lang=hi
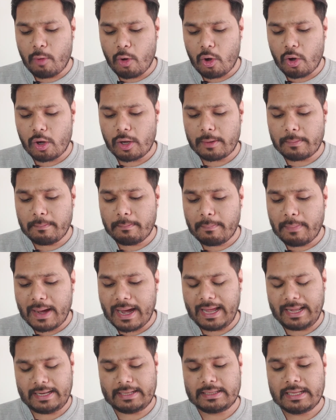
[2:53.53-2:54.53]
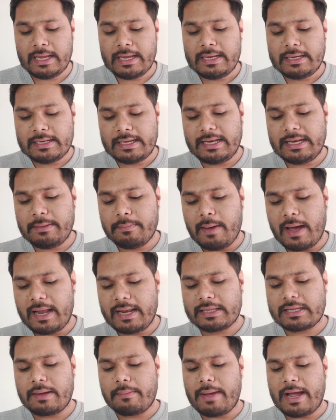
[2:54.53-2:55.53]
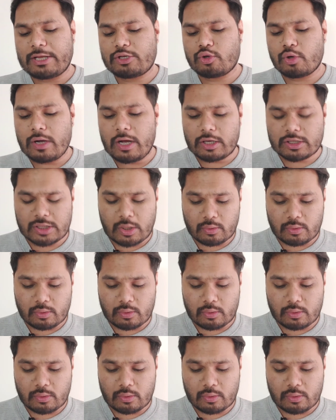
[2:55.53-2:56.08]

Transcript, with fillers: और भारत यानी कि भारत का मैच होगा